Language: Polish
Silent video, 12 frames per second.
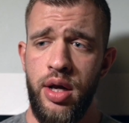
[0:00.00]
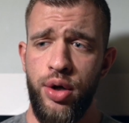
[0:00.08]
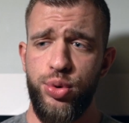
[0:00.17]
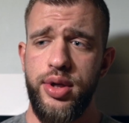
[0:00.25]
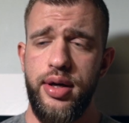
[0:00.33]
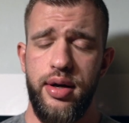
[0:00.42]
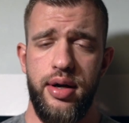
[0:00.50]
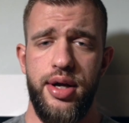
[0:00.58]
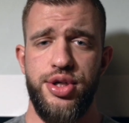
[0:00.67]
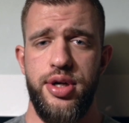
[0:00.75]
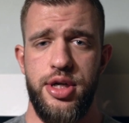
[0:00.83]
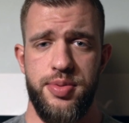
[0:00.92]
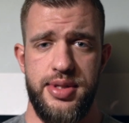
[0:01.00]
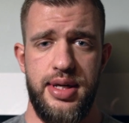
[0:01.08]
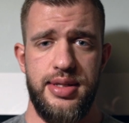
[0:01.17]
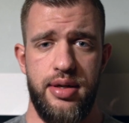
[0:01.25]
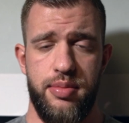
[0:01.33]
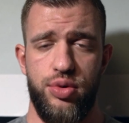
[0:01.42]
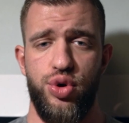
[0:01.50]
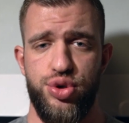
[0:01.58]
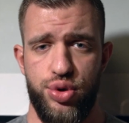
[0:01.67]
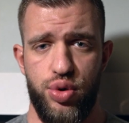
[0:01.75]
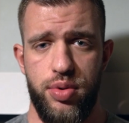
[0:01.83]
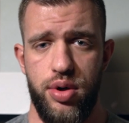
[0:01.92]
Tutaj e, lecieliśmy z jedzeniem dość
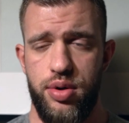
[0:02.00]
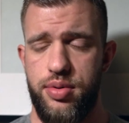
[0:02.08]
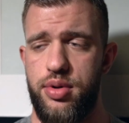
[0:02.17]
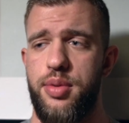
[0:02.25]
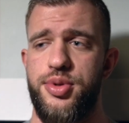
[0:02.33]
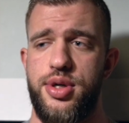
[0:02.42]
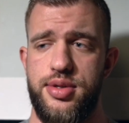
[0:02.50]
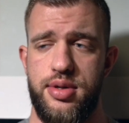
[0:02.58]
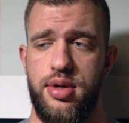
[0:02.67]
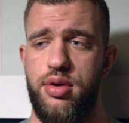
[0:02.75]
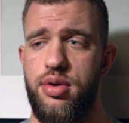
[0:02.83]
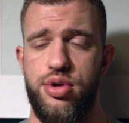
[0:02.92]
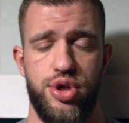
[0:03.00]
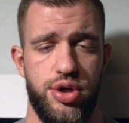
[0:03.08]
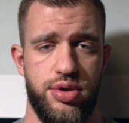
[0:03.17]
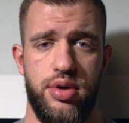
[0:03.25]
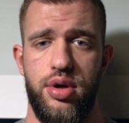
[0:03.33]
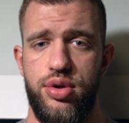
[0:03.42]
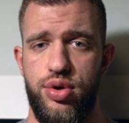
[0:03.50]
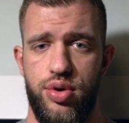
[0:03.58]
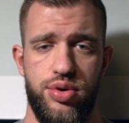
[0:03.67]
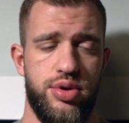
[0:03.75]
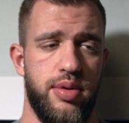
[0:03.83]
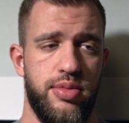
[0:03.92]
grubo e, przez 6 tygodni,
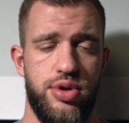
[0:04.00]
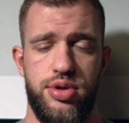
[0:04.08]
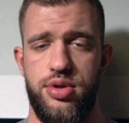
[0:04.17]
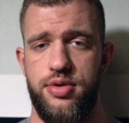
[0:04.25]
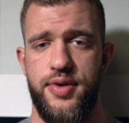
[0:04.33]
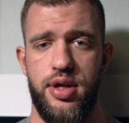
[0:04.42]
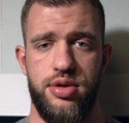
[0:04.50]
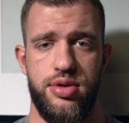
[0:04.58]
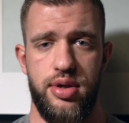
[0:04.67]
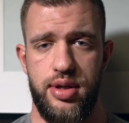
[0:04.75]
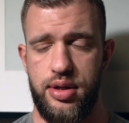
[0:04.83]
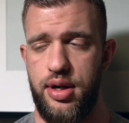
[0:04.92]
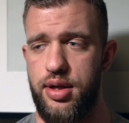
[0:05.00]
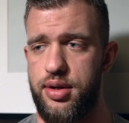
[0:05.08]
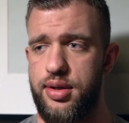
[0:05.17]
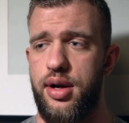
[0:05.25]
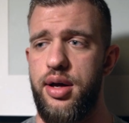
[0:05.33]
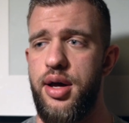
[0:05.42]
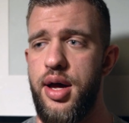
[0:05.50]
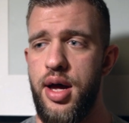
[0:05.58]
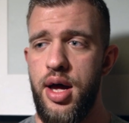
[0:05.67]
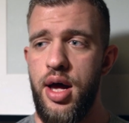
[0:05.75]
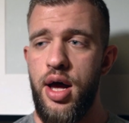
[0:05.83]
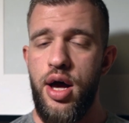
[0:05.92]
8, 10, 12 itd., itd.
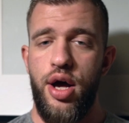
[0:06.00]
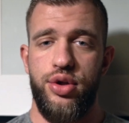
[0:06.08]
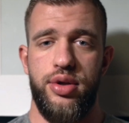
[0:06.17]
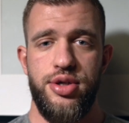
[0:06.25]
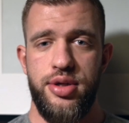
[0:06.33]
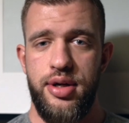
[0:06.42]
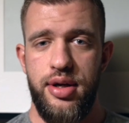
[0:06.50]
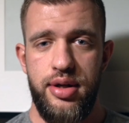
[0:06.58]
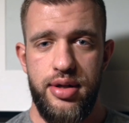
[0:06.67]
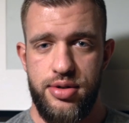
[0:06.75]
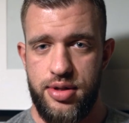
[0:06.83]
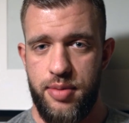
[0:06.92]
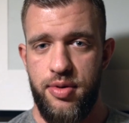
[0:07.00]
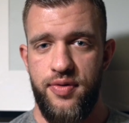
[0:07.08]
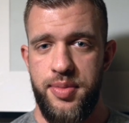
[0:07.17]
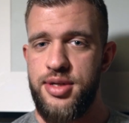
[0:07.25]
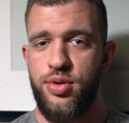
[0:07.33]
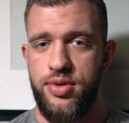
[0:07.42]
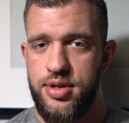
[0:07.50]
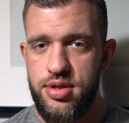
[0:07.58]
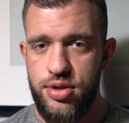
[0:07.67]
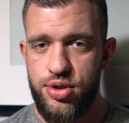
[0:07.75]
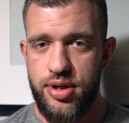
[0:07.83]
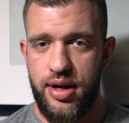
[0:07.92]
To nasze jelita, że tak powiem, nie są
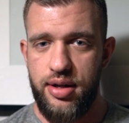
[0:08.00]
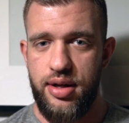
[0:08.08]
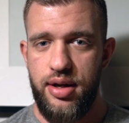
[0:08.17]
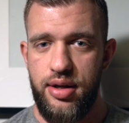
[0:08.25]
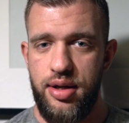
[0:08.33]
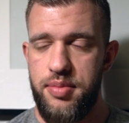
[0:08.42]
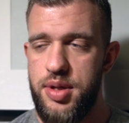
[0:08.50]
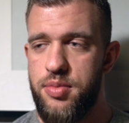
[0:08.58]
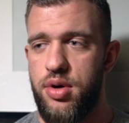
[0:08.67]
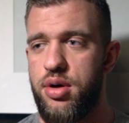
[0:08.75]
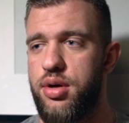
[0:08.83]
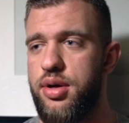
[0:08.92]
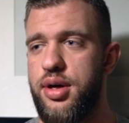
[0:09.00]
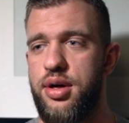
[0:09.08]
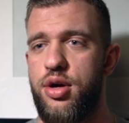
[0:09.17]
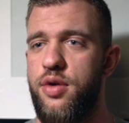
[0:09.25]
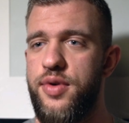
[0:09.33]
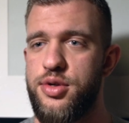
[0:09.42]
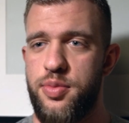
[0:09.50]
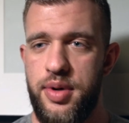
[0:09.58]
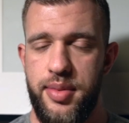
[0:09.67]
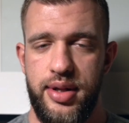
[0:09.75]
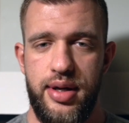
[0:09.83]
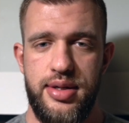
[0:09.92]
niezniszczalne i mimo jakiejkolwiek
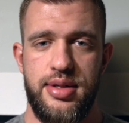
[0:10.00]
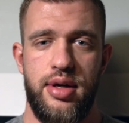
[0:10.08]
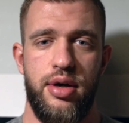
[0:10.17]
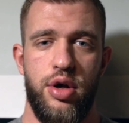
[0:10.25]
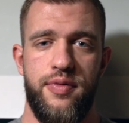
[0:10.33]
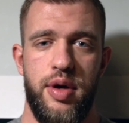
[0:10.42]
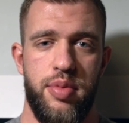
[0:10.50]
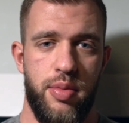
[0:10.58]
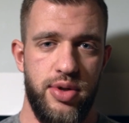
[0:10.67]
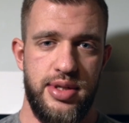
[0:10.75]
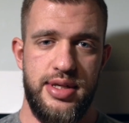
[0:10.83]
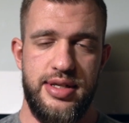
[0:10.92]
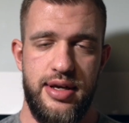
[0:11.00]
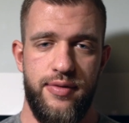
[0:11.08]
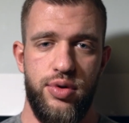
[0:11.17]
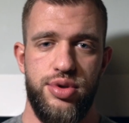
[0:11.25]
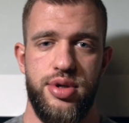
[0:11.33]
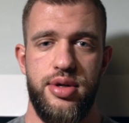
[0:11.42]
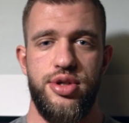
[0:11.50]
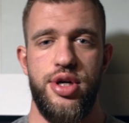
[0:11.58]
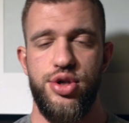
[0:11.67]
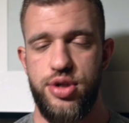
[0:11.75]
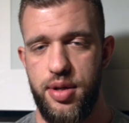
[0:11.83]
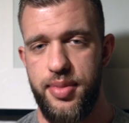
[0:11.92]
suplementacji, jakiejkolwiek pomocy z zewnątrz,
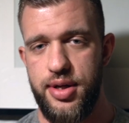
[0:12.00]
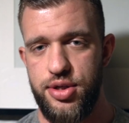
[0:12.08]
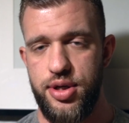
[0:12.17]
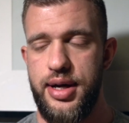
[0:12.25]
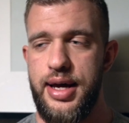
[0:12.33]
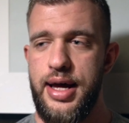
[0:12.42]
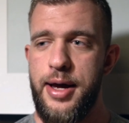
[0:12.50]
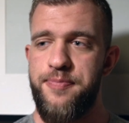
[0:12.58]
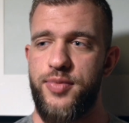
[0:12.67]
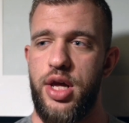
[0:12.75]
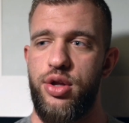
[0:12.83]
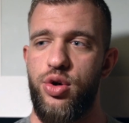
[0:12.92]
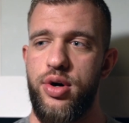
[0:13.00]
ciężkie będzie e, do